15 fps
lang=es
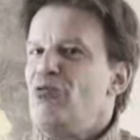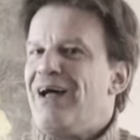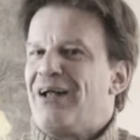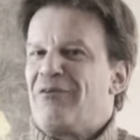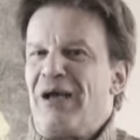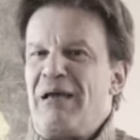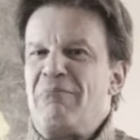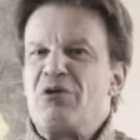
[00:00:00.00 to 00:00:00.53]
un
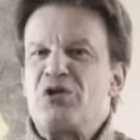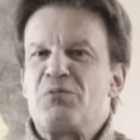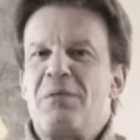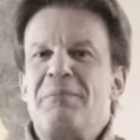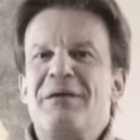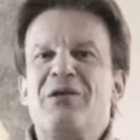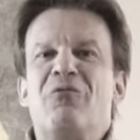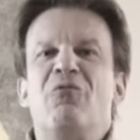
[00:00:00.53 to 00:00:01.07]
lado hemos
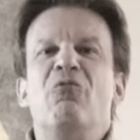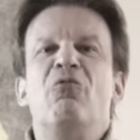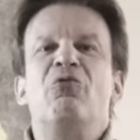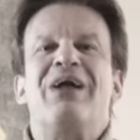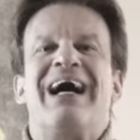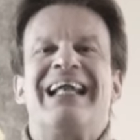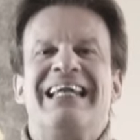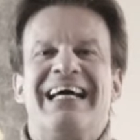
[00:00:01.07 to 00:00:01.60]
vivido
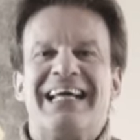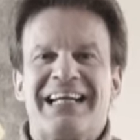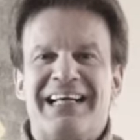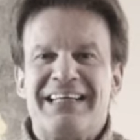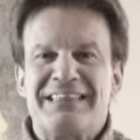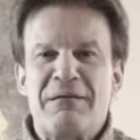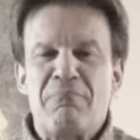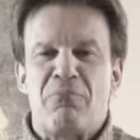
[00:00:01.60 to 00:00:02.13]
una
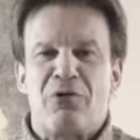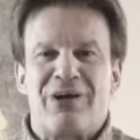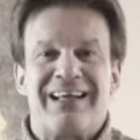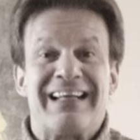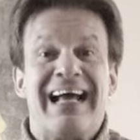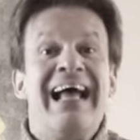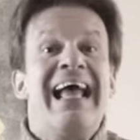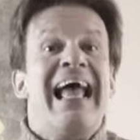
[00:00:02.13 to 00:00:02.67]
larga
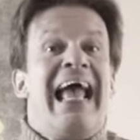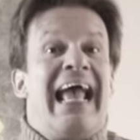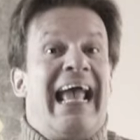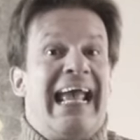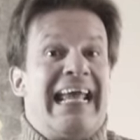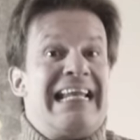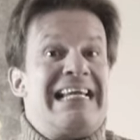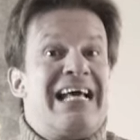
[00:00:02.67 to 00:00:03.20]
temporada
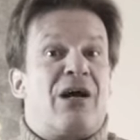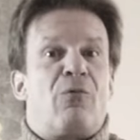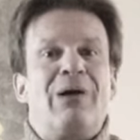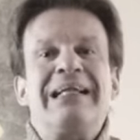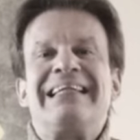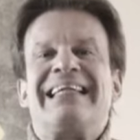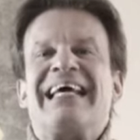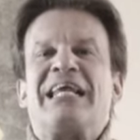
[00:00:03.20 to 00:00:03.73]
en la
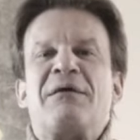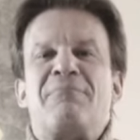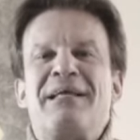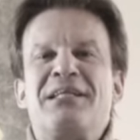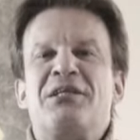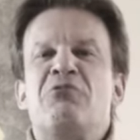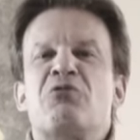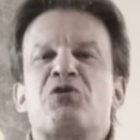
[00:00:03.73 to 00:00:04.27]
cual de
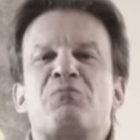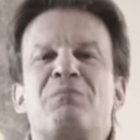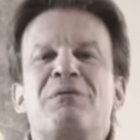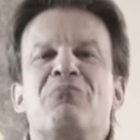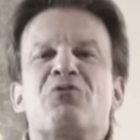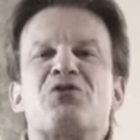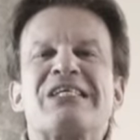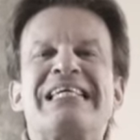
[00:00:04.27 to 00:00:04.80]
repente nos
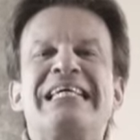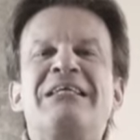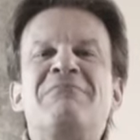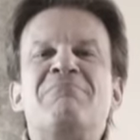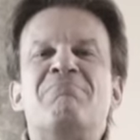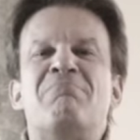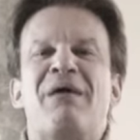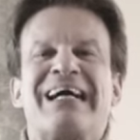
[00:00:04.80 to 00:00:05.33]
vimos
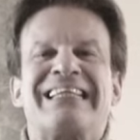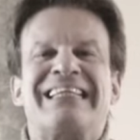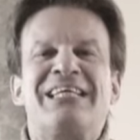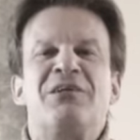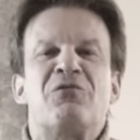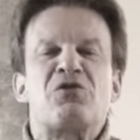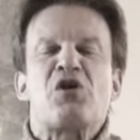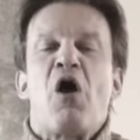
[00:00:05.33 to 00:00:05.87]

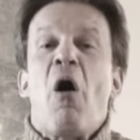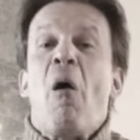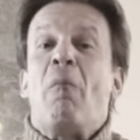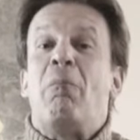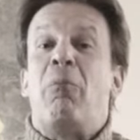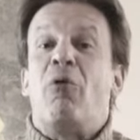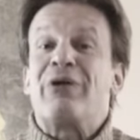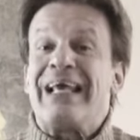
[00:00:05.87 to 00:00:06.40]
invadidos
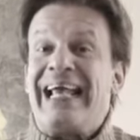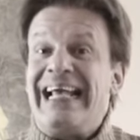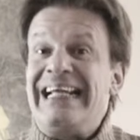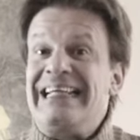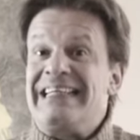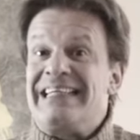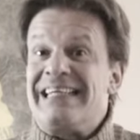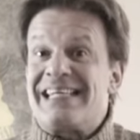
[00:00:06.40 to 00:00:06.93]
por
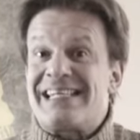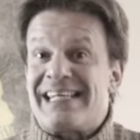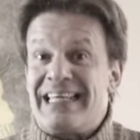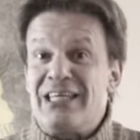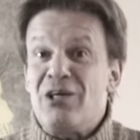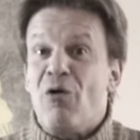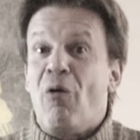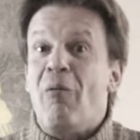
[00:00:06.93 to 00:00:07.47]
el
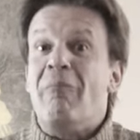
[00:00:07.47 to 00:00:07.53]
diseño